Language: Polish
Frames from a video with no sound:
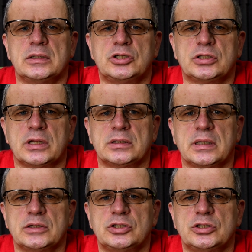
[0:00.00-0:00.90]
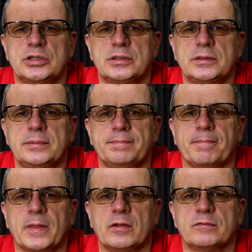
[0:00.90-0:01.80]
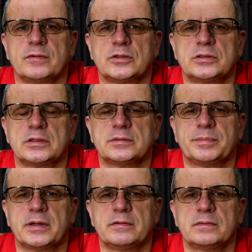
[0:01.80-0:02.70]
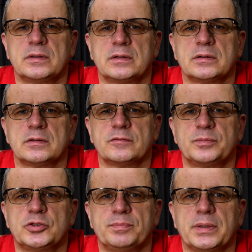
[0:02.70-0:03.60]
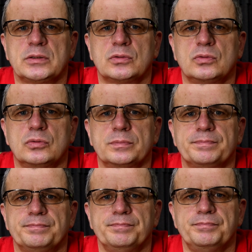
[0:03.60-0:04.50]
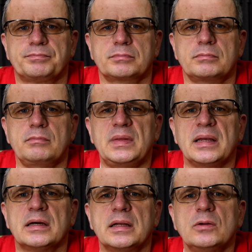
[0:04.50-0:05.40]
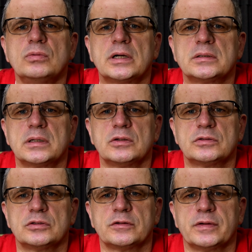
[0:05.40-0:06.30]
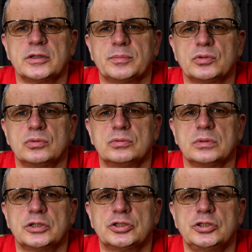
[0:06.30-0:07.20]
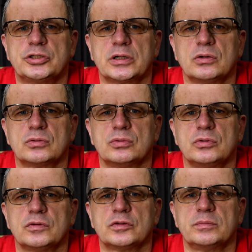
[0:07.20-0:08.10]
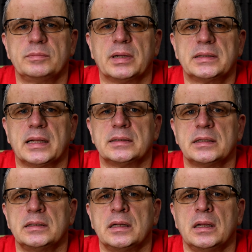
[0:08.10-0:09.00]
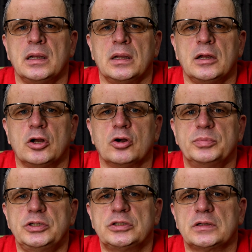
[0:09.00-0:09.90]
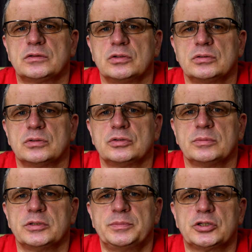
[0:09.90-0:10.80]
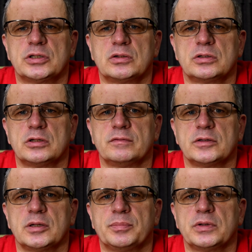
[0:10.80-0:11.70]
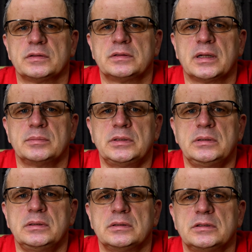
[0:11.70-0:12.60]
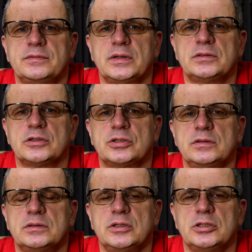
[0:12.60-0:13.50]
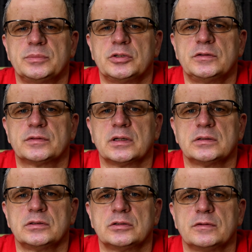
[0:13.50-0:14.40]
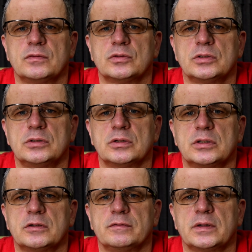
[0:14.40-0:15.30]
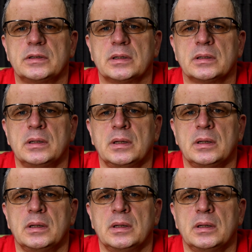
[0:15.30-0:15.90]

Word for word: 14. Ważna sprawa. W przypadku regularnego stosowania produktu leczniczego, który osoby badanej obniża zdolność do bezpiecznego kierowania pojazdami, stwierdza się istnienie przeciwwskazań zdrowotnych do kierowania